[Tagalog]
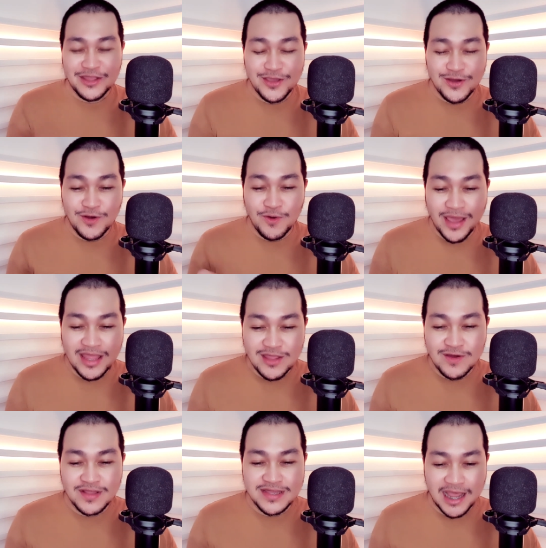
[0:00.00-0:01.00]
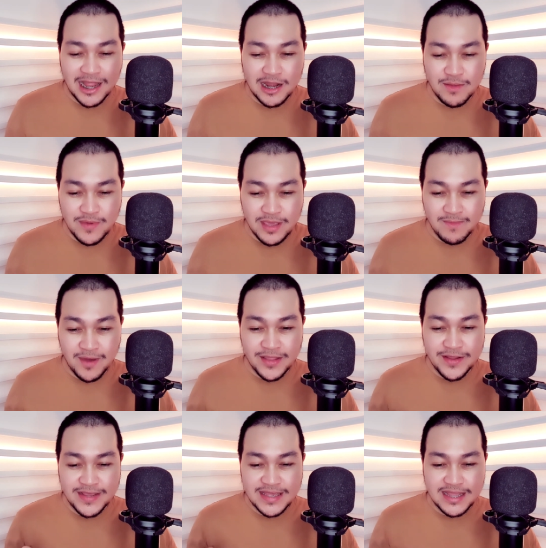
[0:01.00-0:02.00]
Ito yung kwentong Jollibee
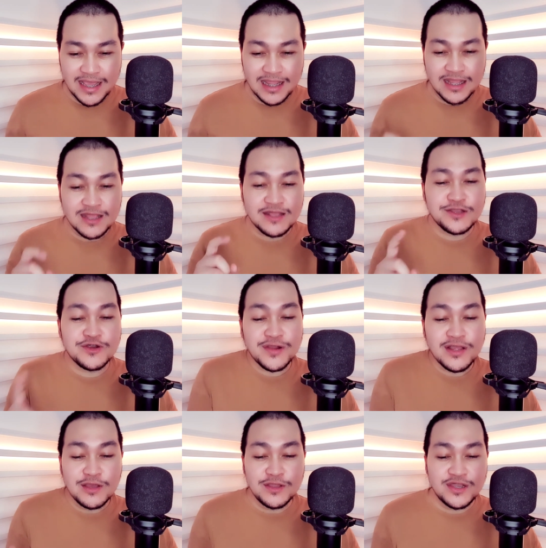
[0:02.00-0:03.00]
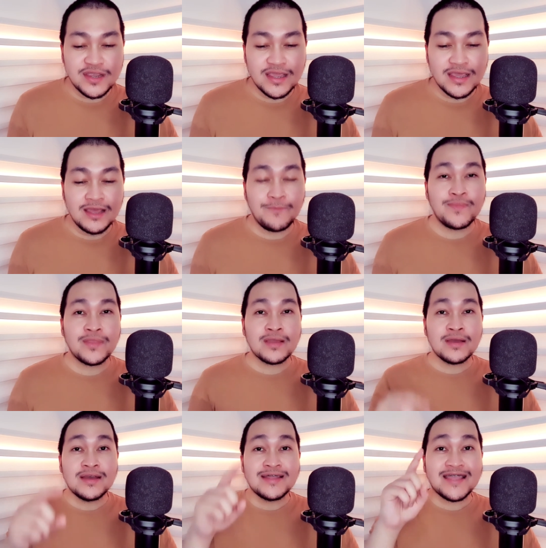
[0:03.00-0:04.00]
Mother's Day Trilogy
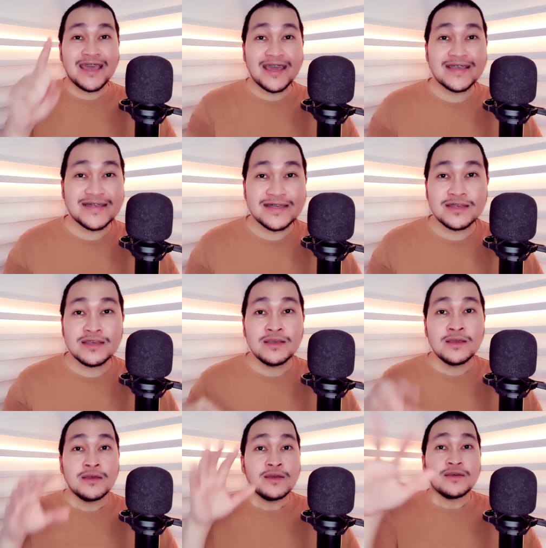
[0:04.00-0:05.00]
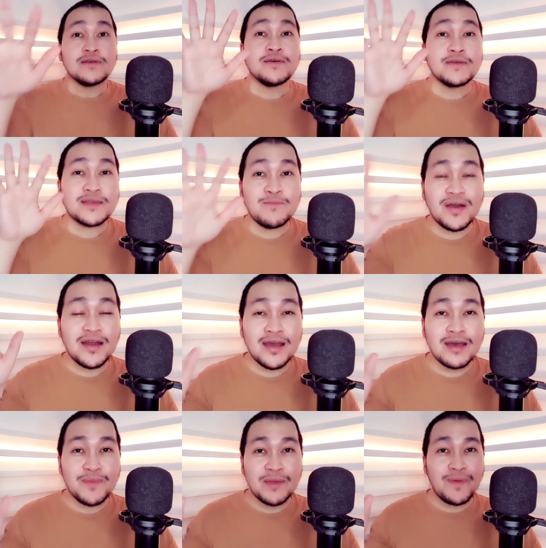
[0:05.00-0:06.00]
test sa mga
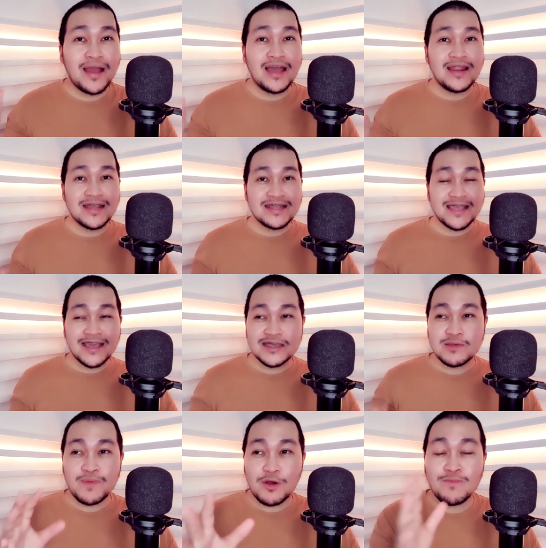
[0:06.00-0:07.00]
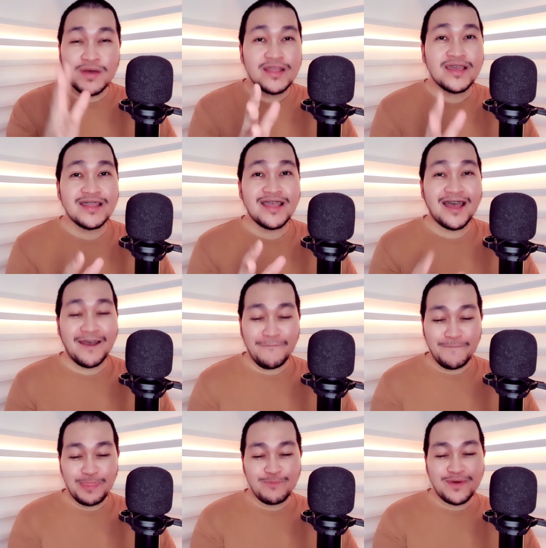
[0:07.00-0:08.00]
may pangalang test paumanhin ha
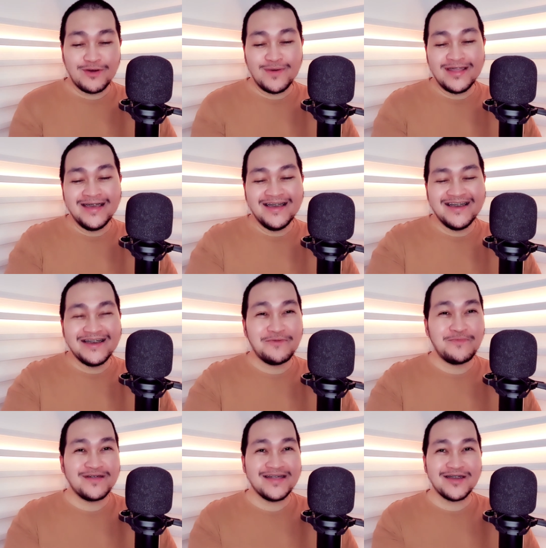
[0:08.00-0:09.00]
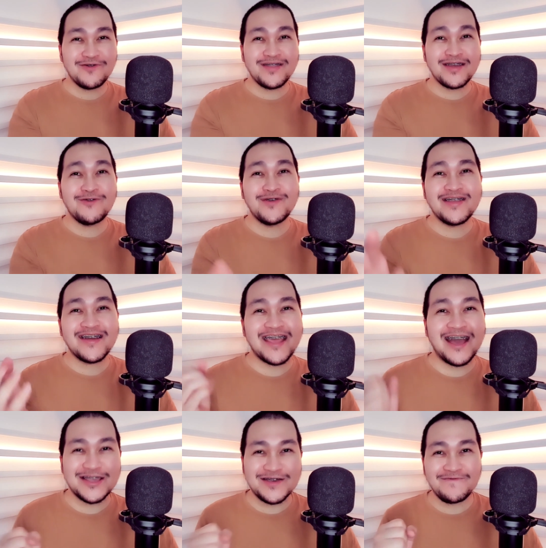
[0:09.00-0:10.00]
paumanhin hindi ko nagawa ng
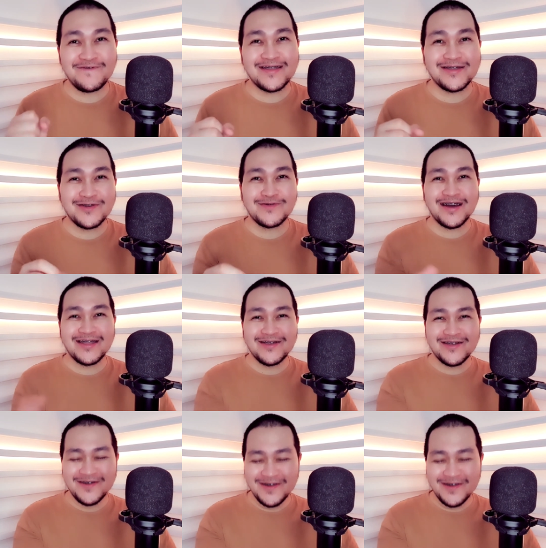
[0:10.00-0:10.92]
reaction video yung ano